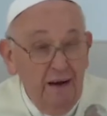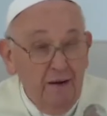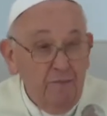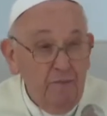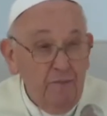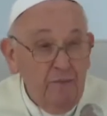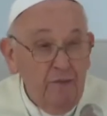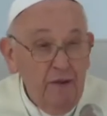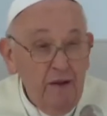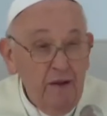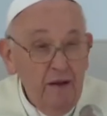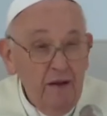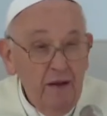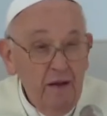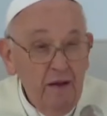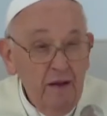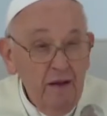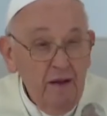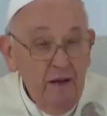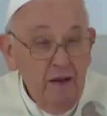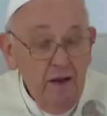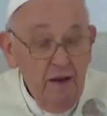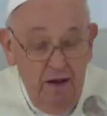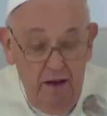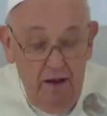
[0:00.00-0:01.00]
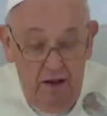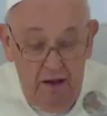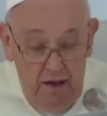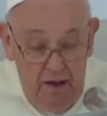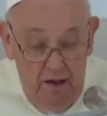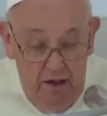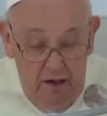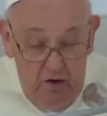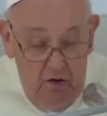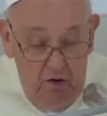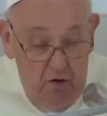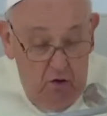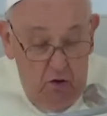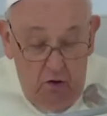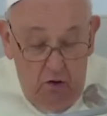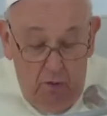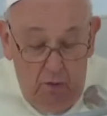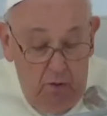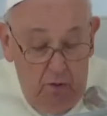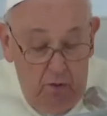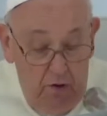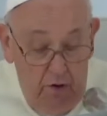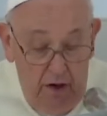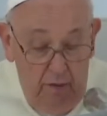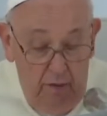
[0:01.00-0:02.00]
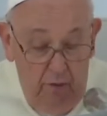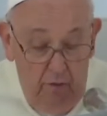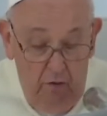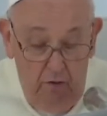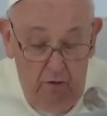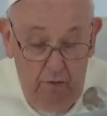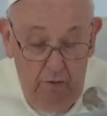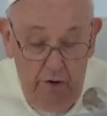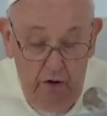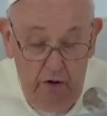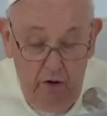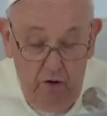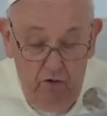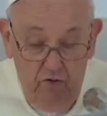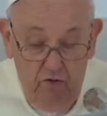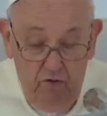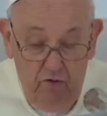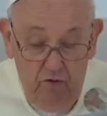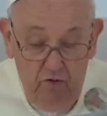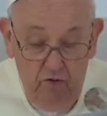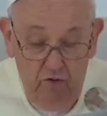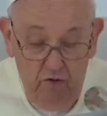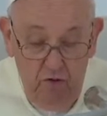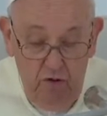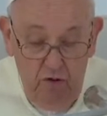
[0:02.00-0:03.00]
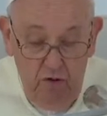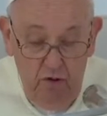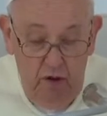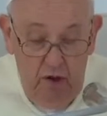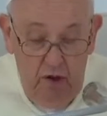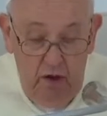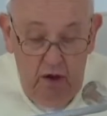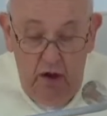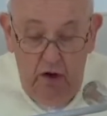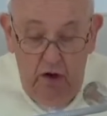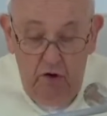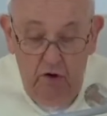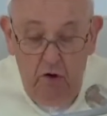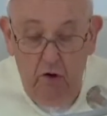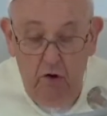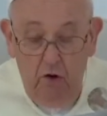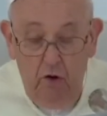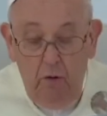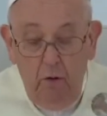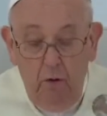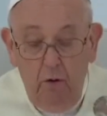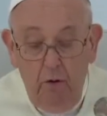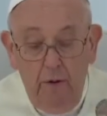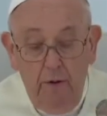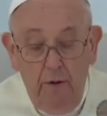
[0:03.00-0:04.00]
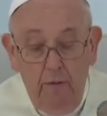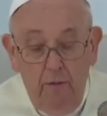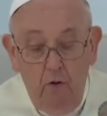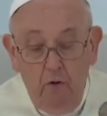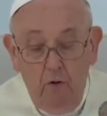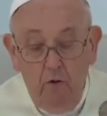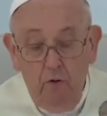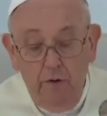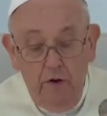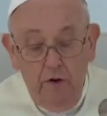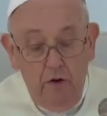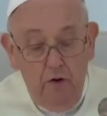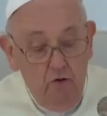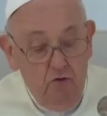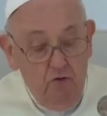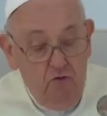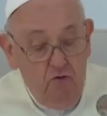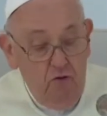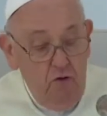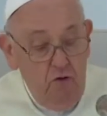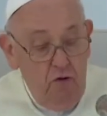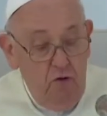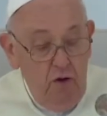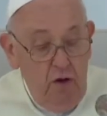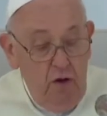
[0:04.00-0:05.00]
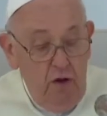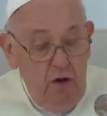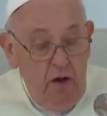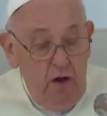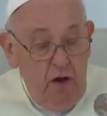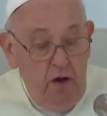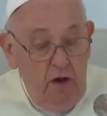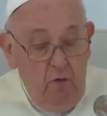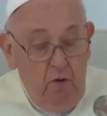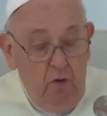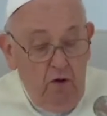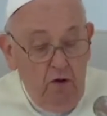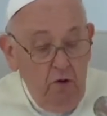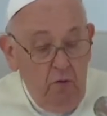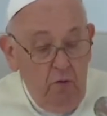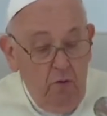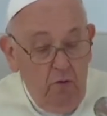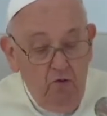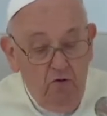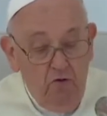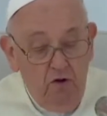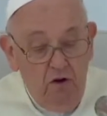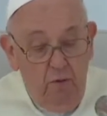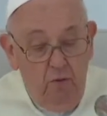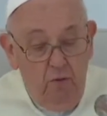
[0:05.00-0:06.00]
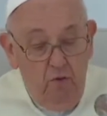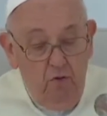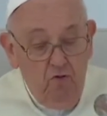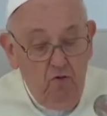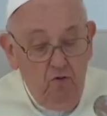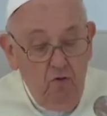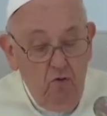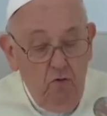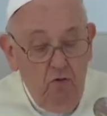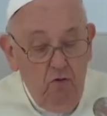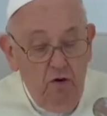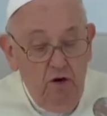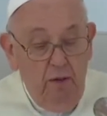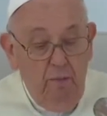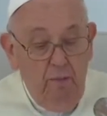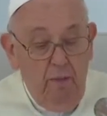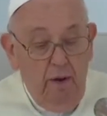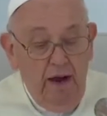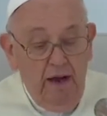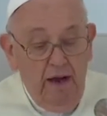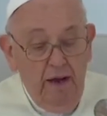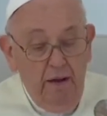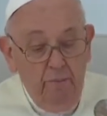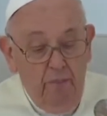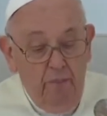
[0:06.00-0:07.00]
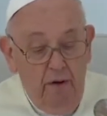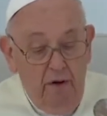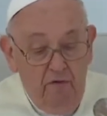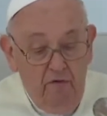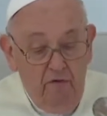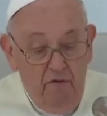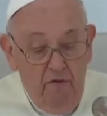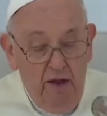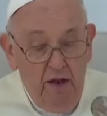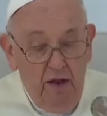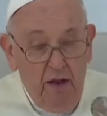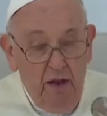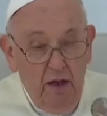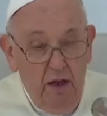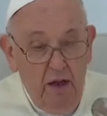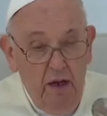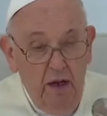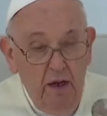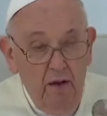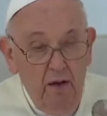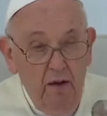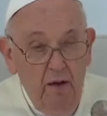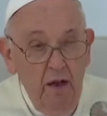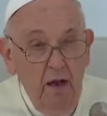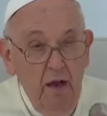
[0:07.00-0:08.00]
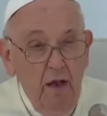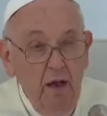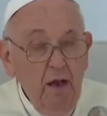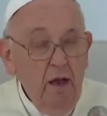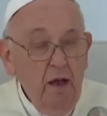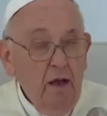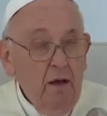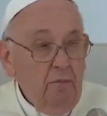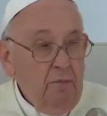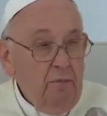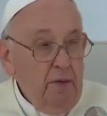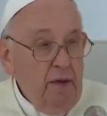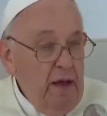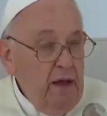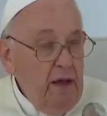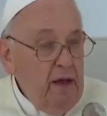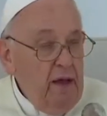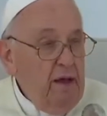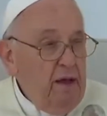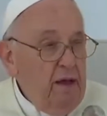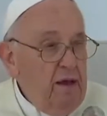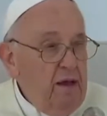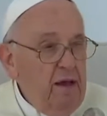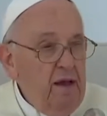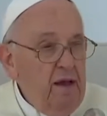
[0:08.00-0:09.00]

Euh, Cela, au contraire, éblouit. Nous ne sommes pas lumineux comme ça lorsque nous montrons une image parfaite.